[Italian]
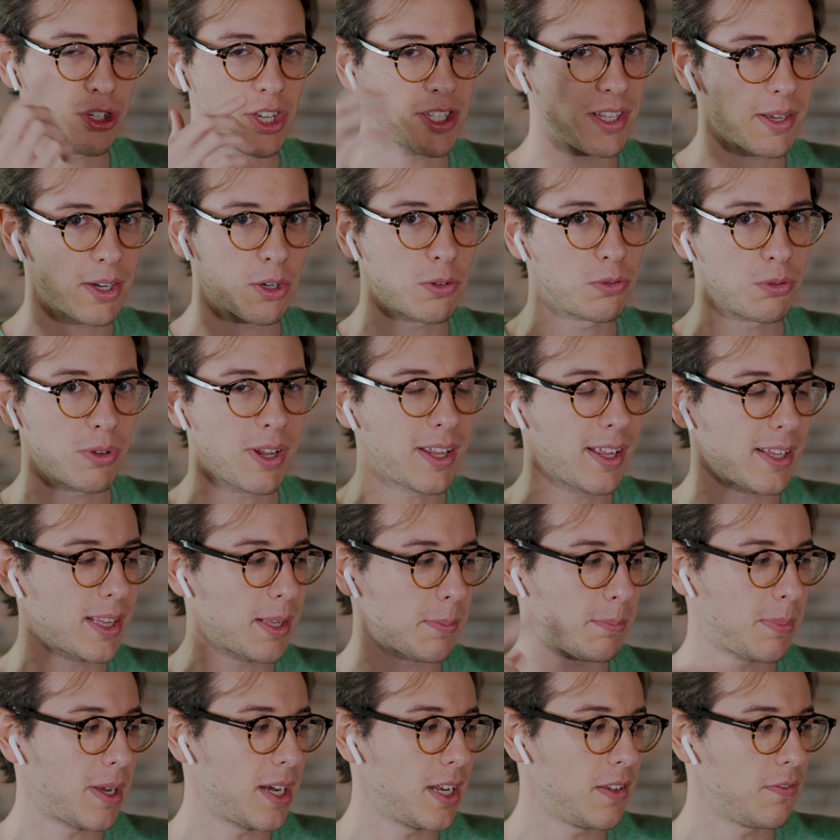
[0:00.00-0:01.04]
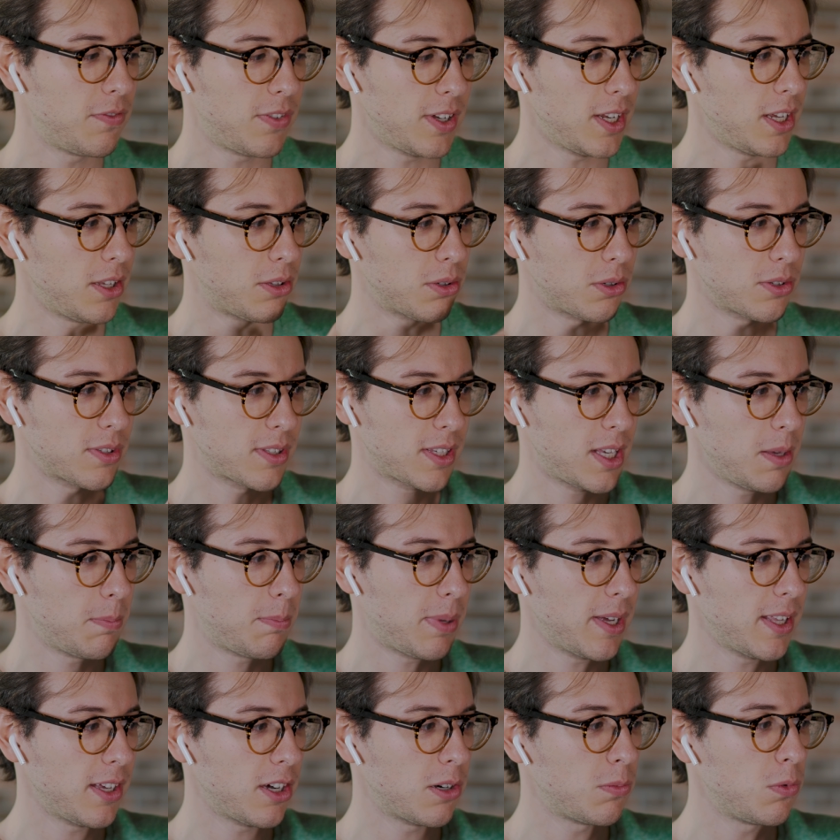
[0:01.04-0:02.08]
cioè se continuate a tappare all'infinito,
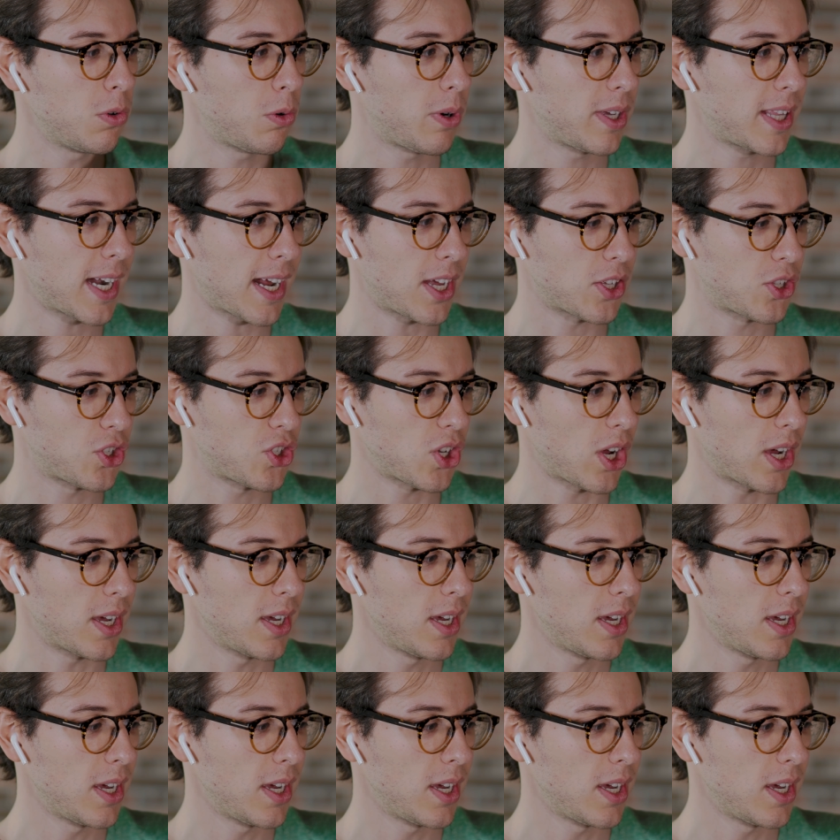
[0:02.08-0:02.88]
skippate comunque traccia.